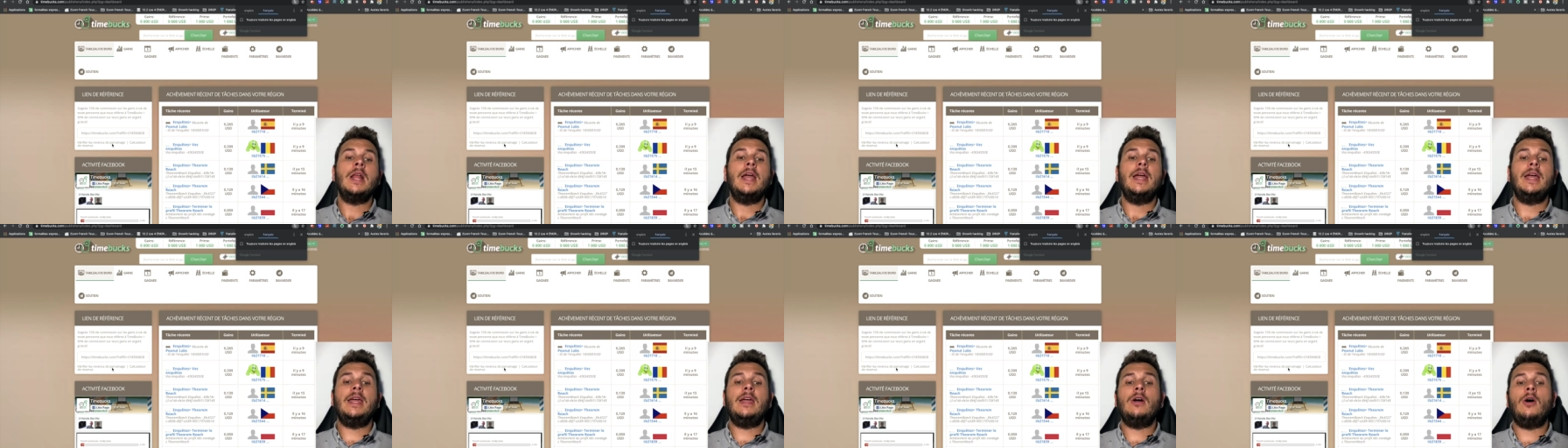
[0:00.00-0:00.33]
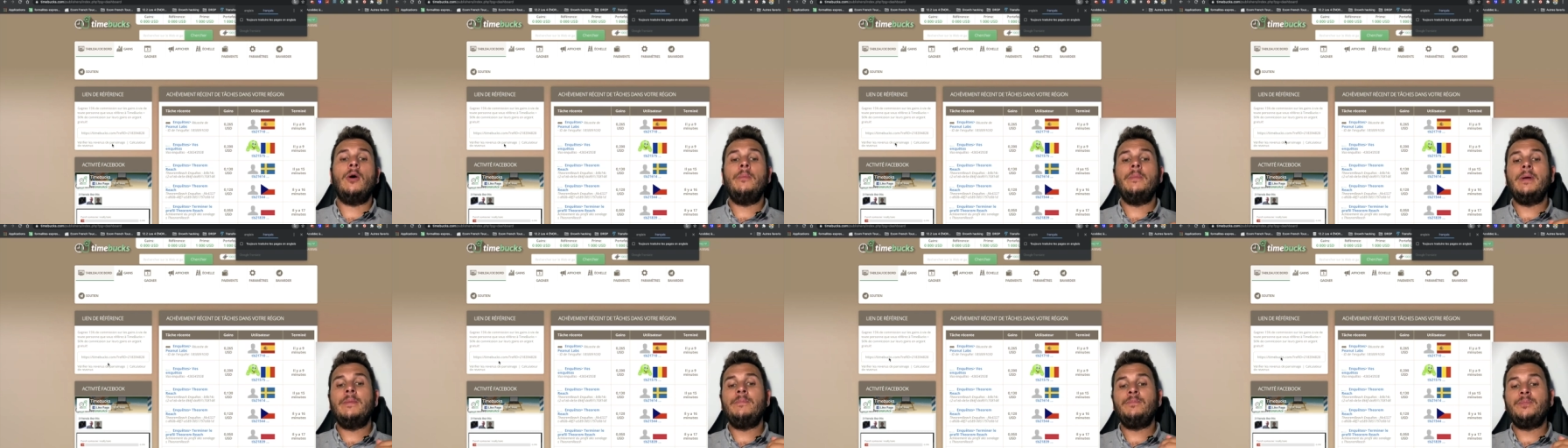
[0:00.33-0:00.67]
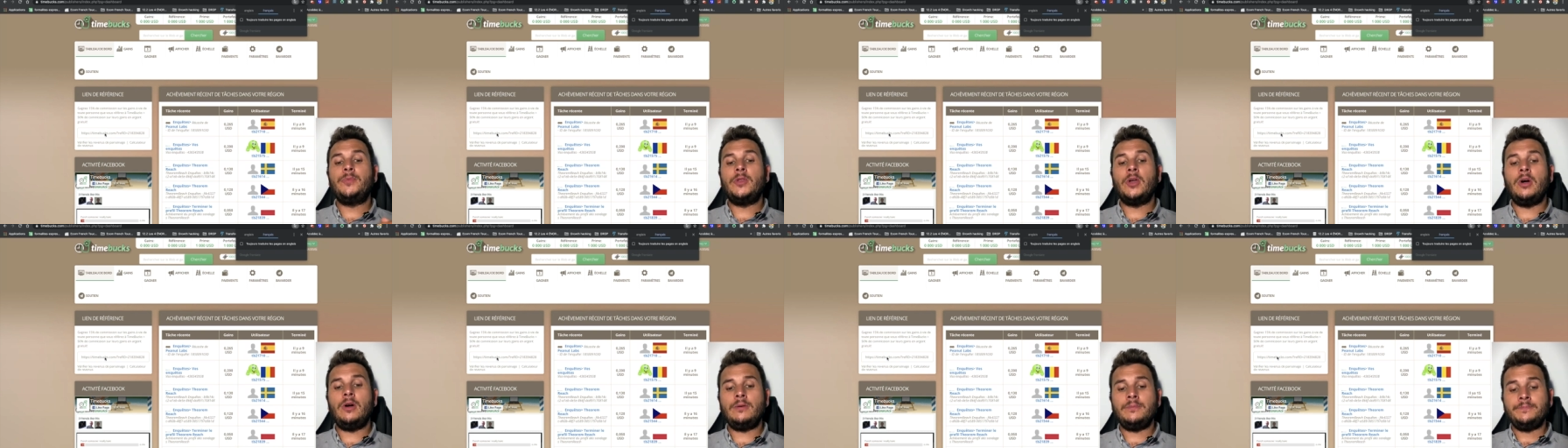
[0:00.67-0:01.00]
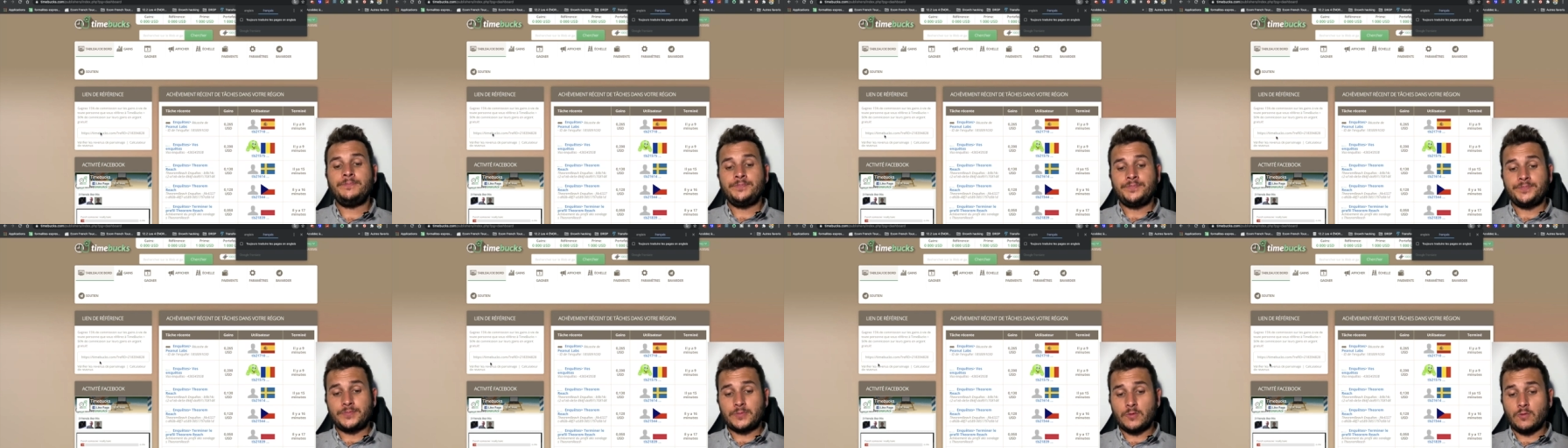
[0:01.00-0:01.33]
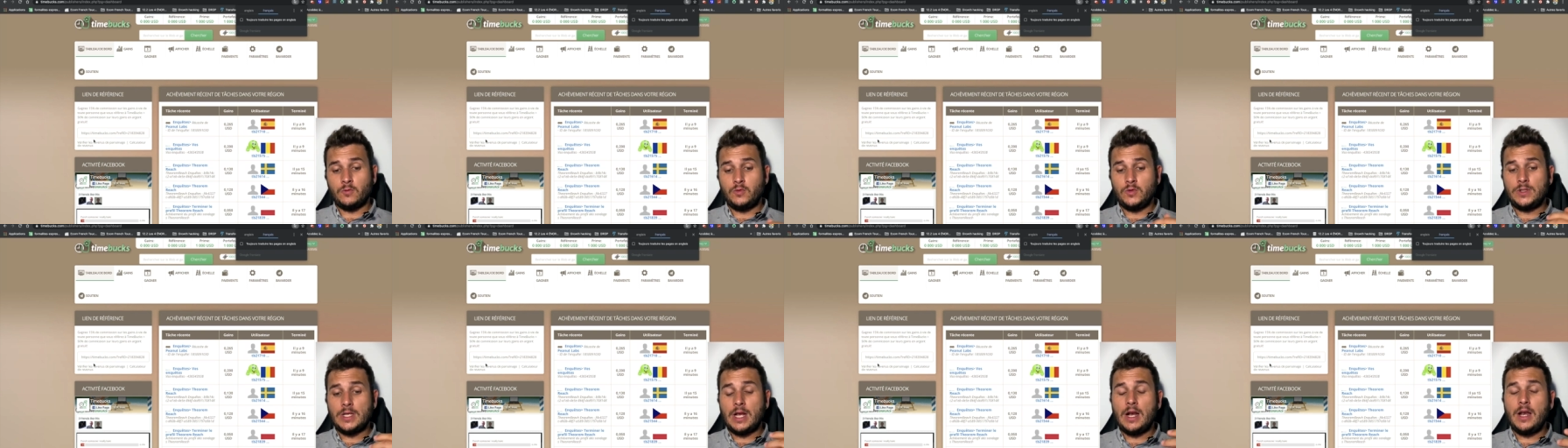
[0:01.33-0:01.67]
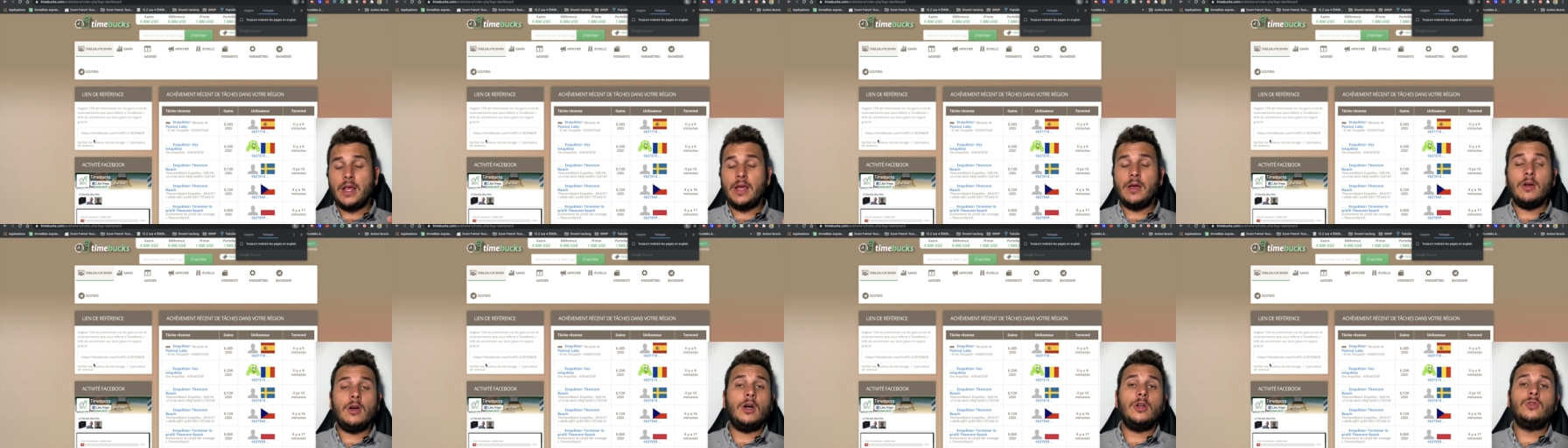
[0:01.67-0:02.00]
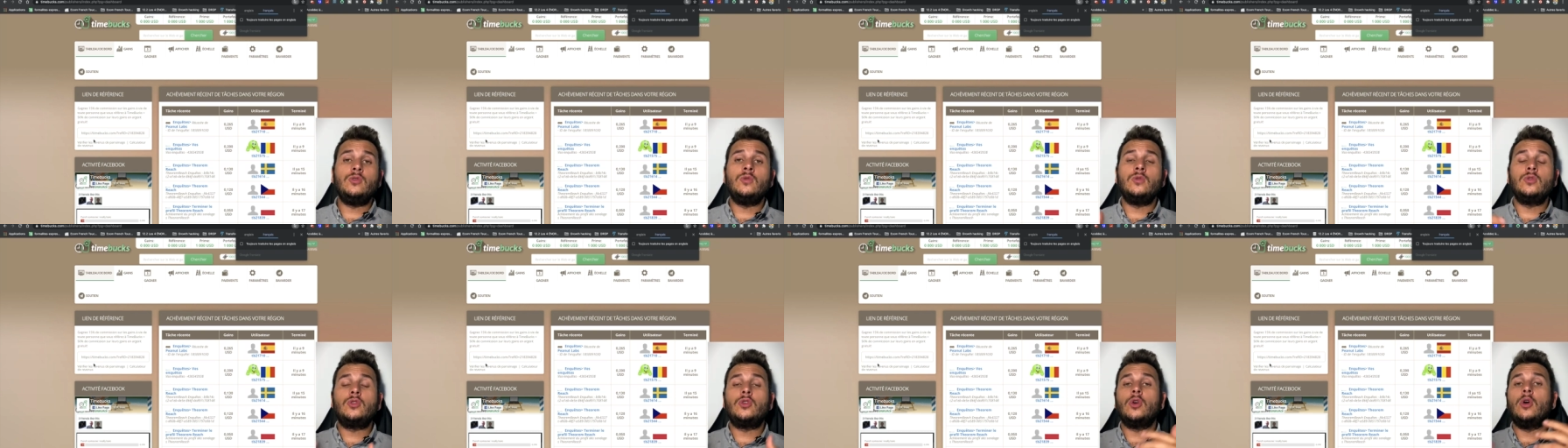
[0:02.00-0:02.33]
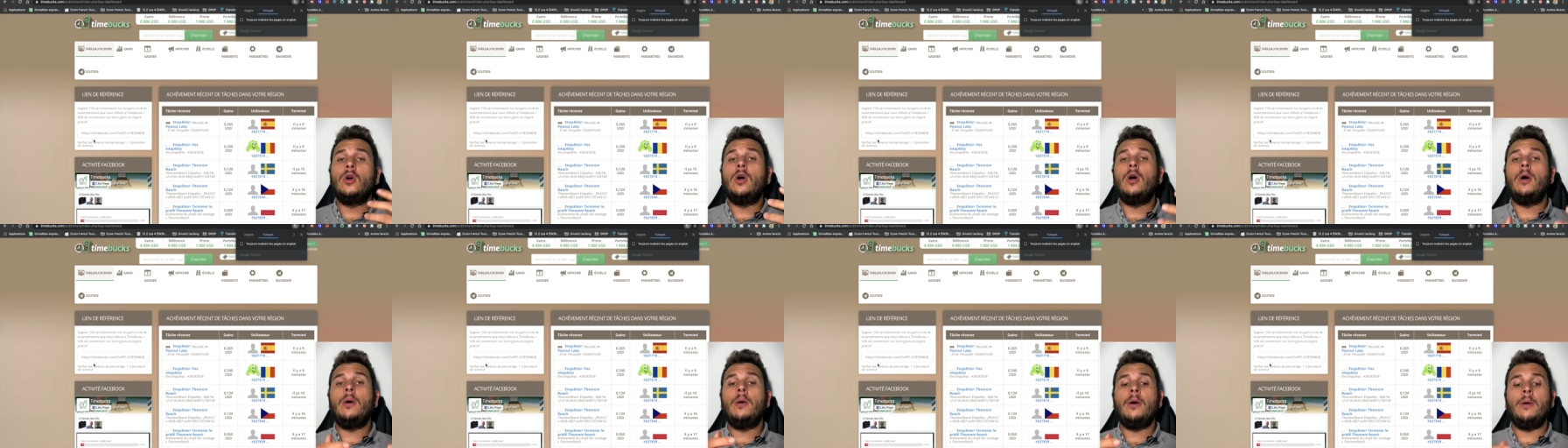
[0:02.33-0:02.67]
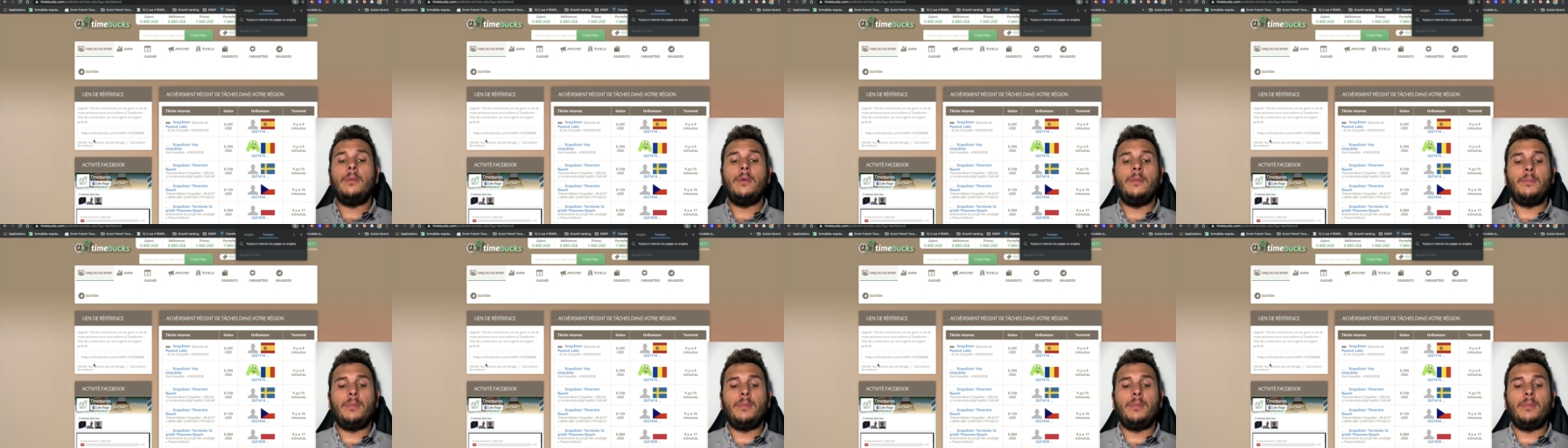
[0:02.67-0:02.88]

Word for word: et en même temps, vous allez euh, donc euh,